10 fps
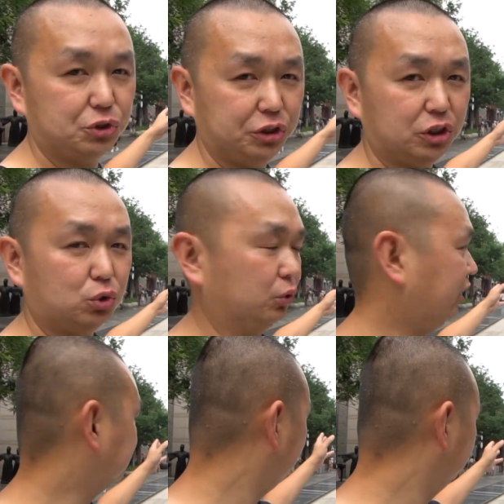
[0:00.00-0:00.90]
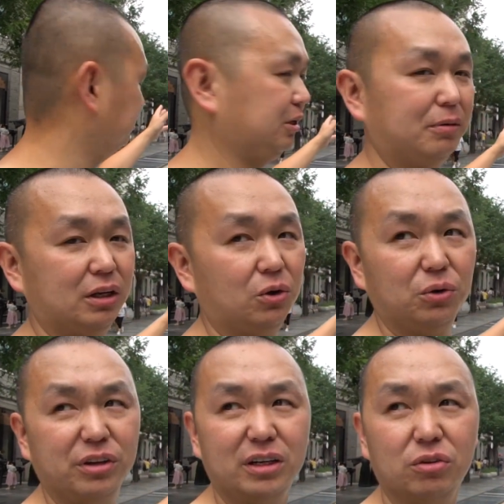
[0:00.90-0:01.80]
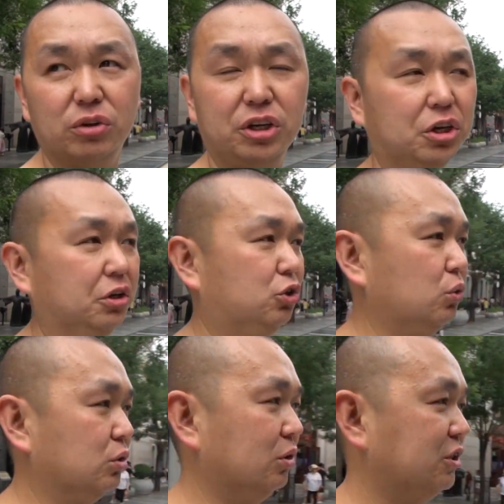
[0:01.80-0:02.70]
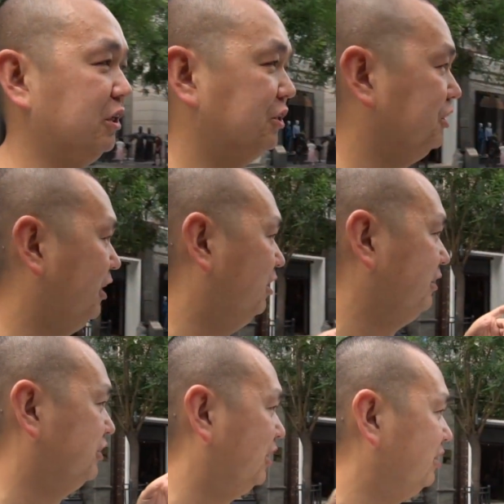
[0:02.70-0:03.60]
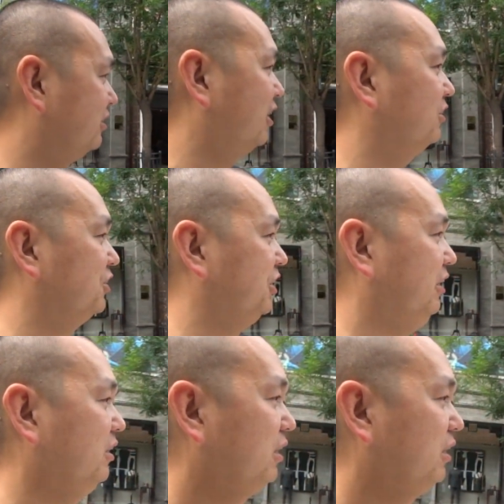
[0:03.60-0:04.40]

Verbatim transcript: 直接杵到前面的前门楼子，所以中轴线是一条很长很长的线，